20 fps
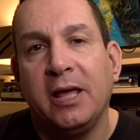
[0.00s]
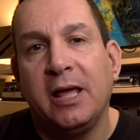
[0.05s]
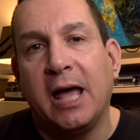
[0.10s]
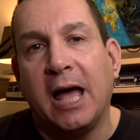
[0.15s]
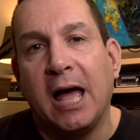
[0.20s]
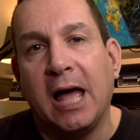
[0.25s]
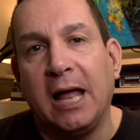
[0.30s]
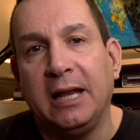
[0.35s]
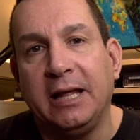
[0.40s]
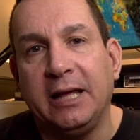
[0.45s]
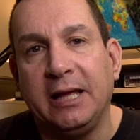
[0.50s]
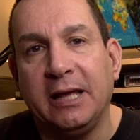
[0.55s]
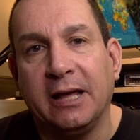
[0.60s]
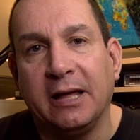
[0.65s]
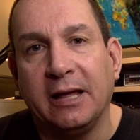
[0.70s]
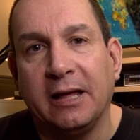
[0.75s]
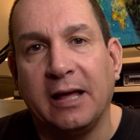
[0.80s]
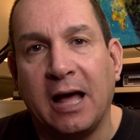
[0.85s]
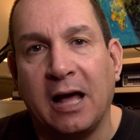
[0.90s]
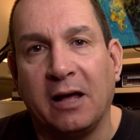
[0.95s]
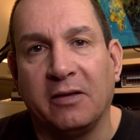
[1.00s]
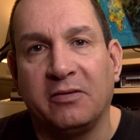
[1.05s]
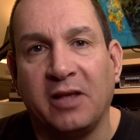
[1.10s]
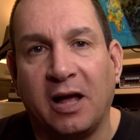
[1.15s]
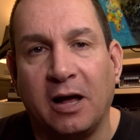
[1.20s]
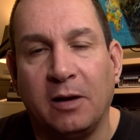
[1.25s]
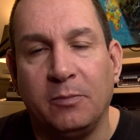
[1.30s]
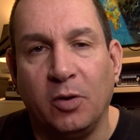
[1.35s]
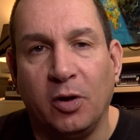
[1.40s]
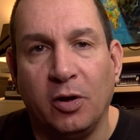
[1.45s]
à aller euh,
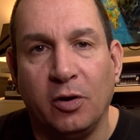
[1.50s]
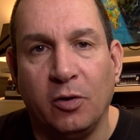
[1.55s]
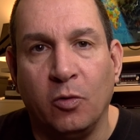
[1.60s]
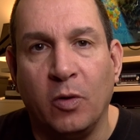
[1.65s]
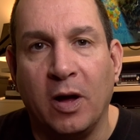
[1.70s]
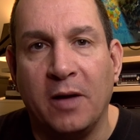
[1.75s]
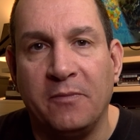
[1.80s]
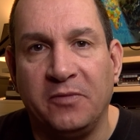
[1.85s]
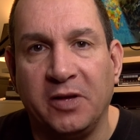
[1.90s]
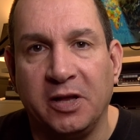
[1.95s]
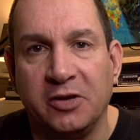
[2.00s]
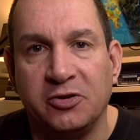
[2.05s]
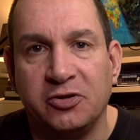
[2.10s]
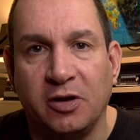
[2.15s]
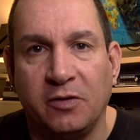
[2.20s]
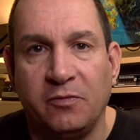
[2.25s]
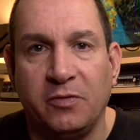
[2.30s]
ensemble euh, au Invention.